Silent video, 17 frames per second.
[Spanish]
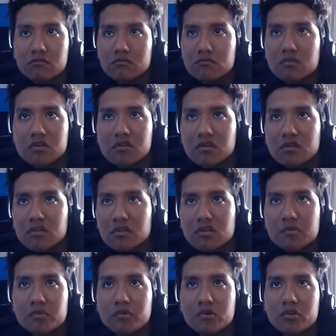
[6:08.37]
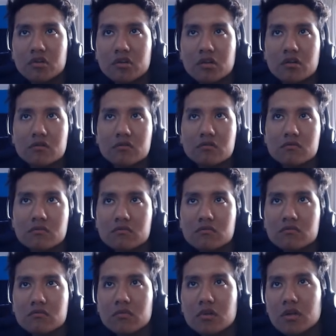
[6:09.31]
un ataque tipo hielo.
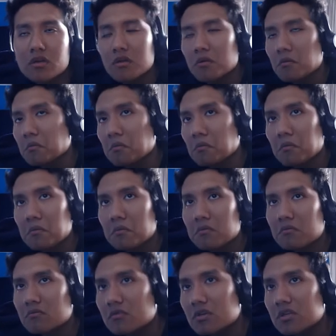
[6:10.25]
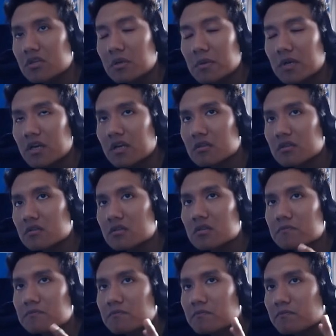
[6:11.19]
Y se va a caer al toque.
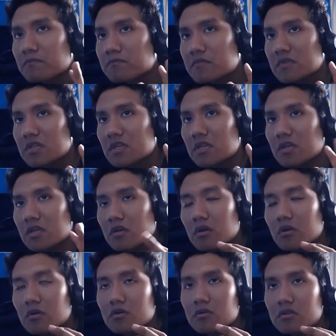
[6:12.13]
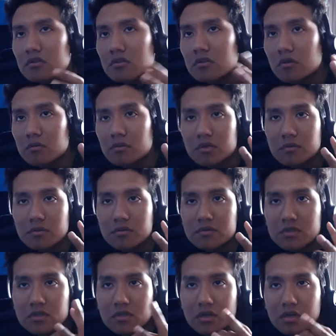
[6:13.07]
Luego con ese slow vamos
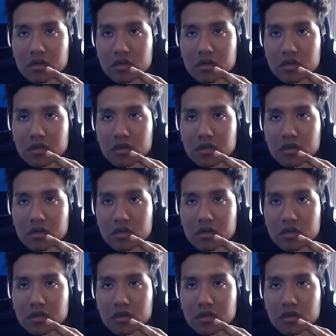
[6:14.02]
a atacar